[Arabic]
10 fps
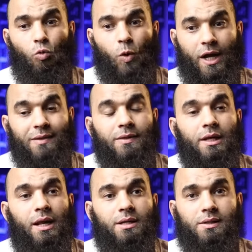
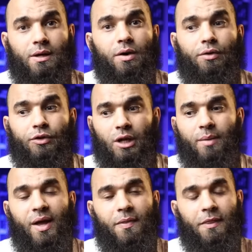وان الاذكار
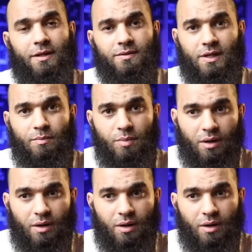طالما ان الانسان